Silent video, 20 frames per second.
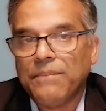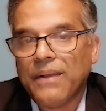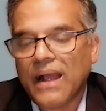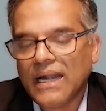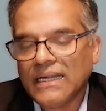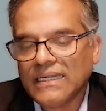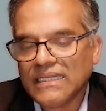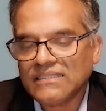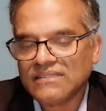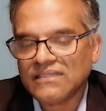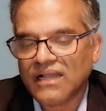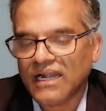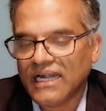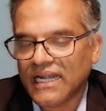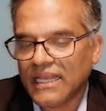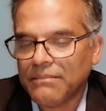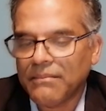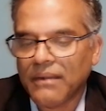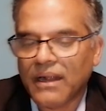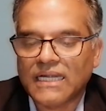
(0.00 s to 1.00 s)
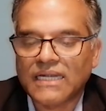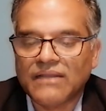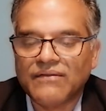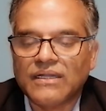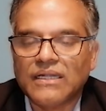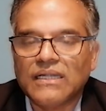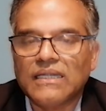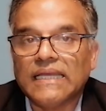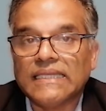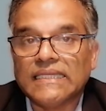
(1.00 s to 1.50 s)
பாடசாலை
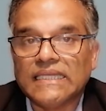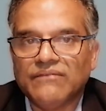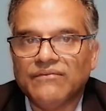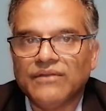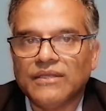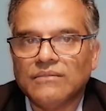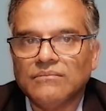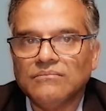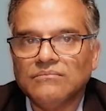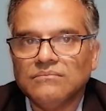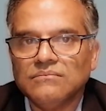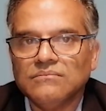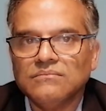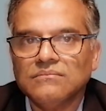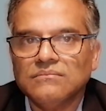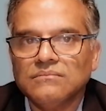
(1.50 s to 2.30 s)
மாணவர்கள் அனைவரும்